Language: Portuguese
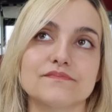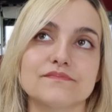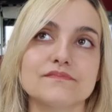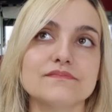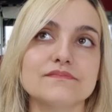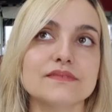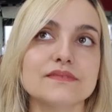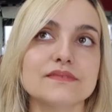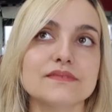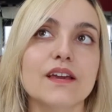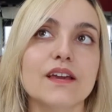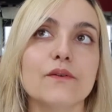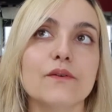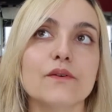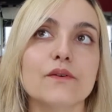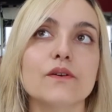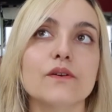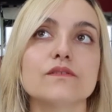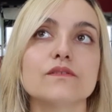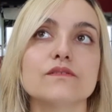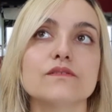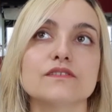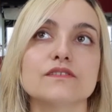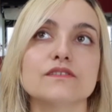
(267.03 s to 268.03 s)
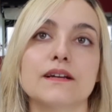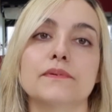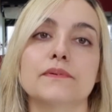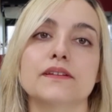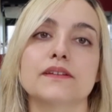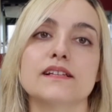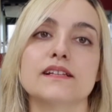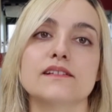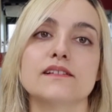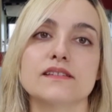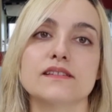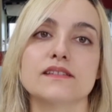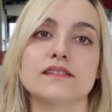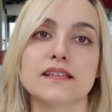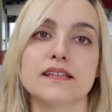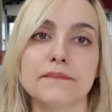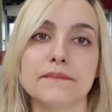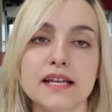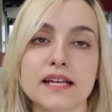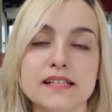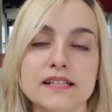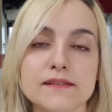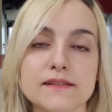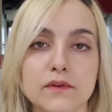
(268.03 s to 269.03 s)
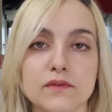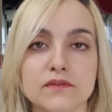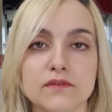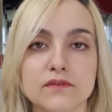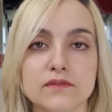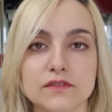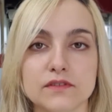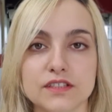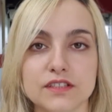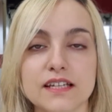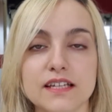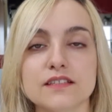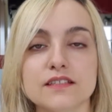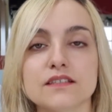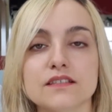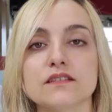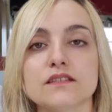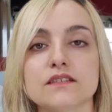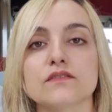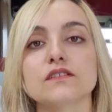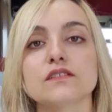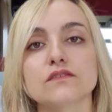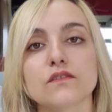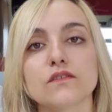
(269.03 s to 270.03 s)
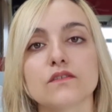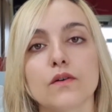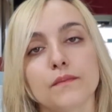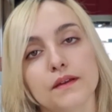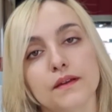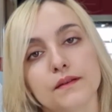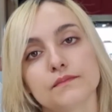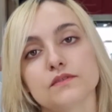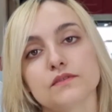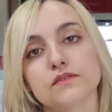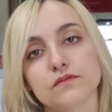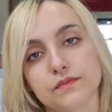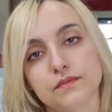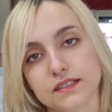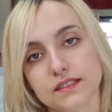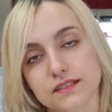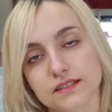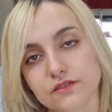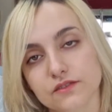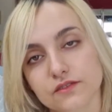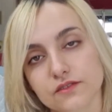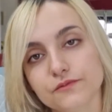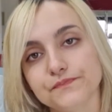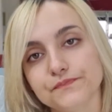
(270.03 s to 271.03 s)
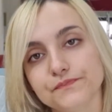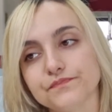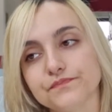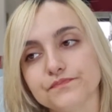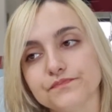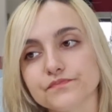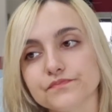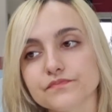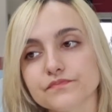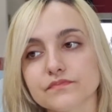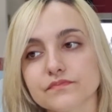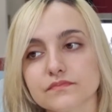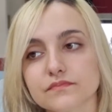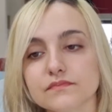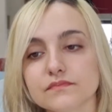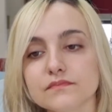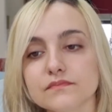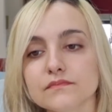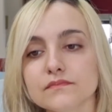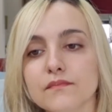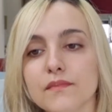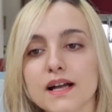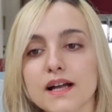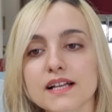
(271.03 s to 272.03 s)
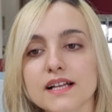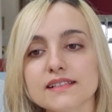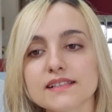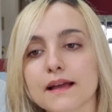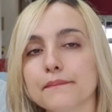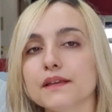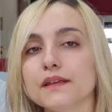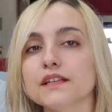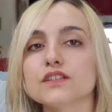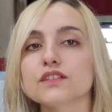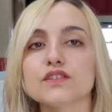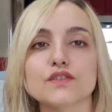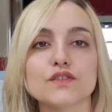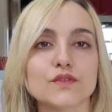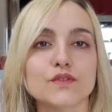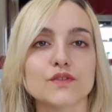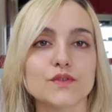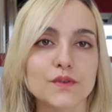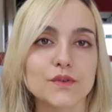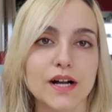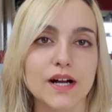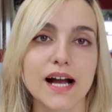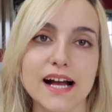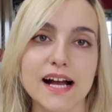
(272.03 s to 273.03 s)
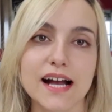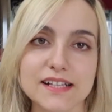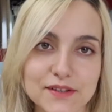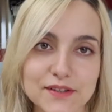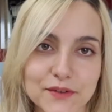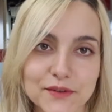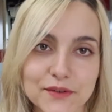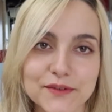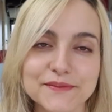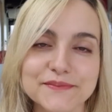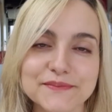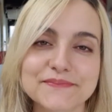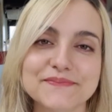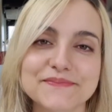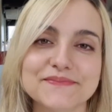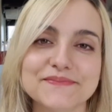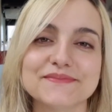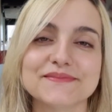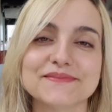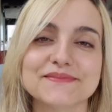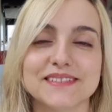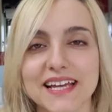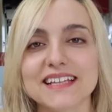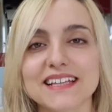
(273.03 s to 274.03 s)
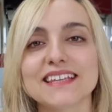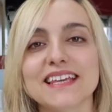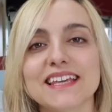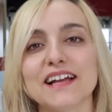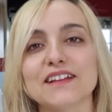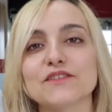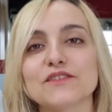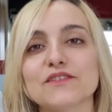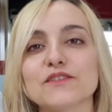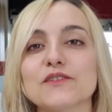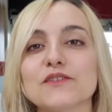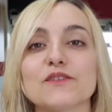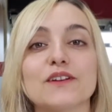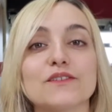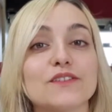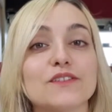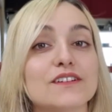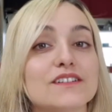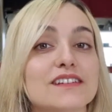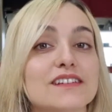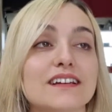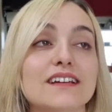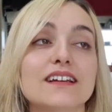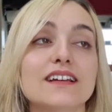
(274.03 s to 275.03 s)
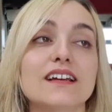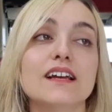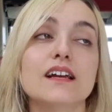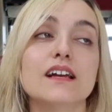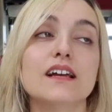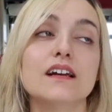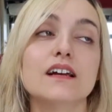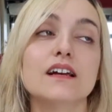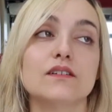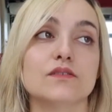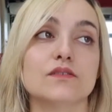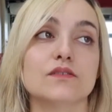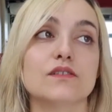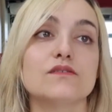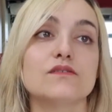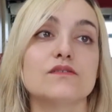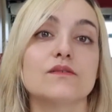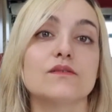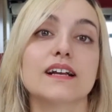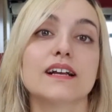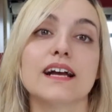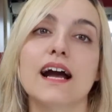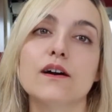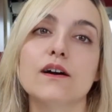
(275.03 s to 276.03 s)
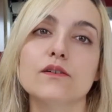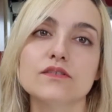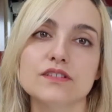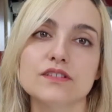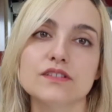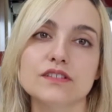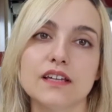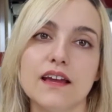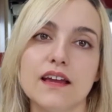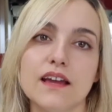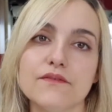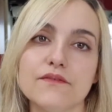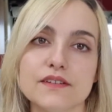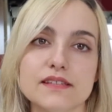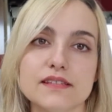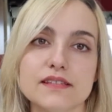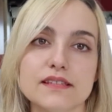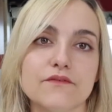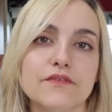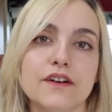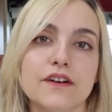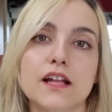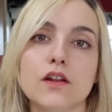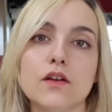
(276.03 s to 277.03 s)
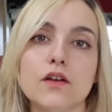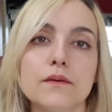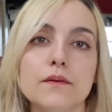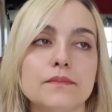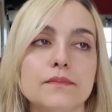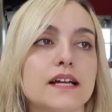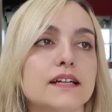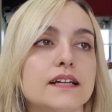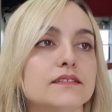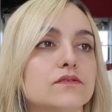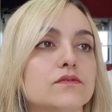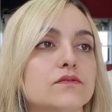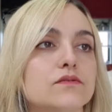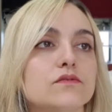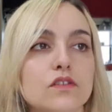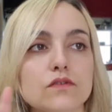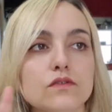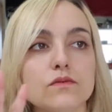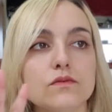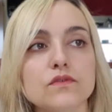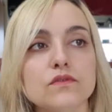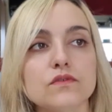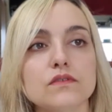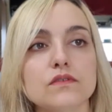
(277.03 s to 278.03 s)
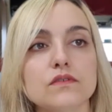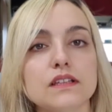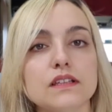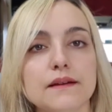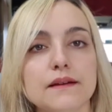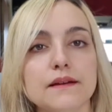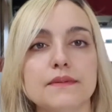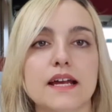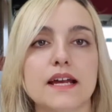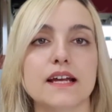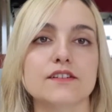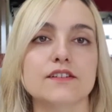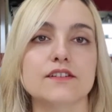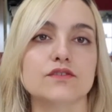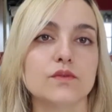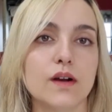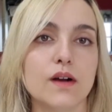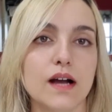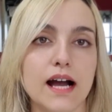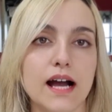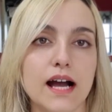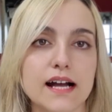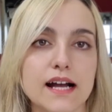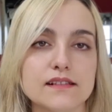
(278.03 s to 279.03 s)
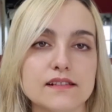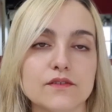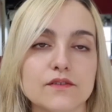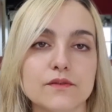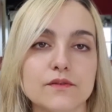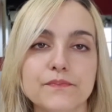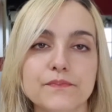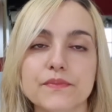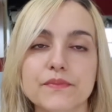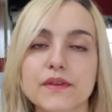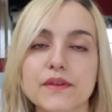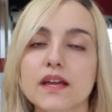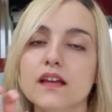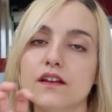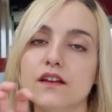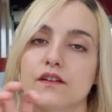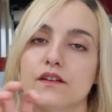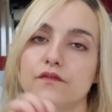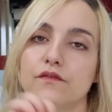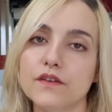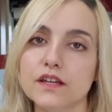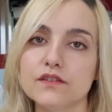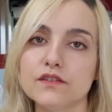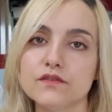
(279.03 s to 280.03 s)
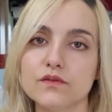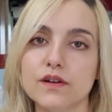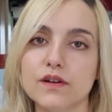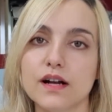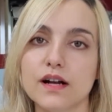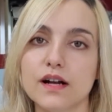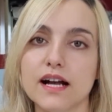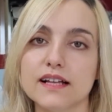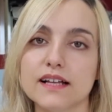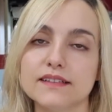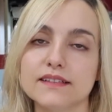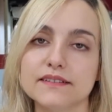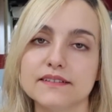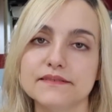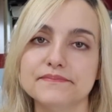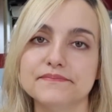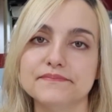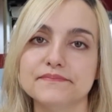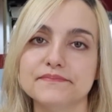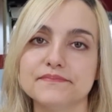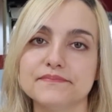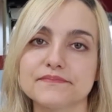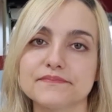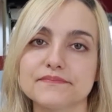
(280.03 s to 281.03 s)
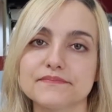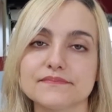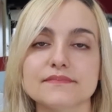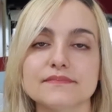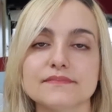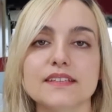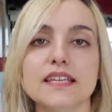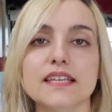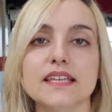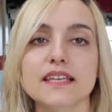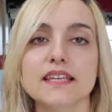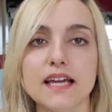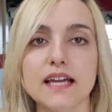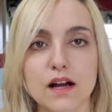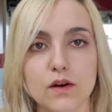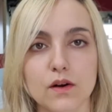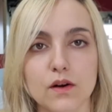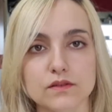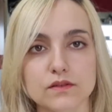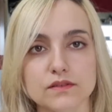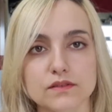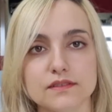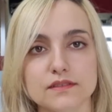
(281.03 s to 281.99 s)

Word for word: que eu encontro japonês eu sempre respondo, gente, nós comemos no Brasil basicamente churrasco, né, que é a, no, a nossa nosso carro-chefe assim, falou Brasil, todo mundo lembra é churrasco, feijoada e arroz.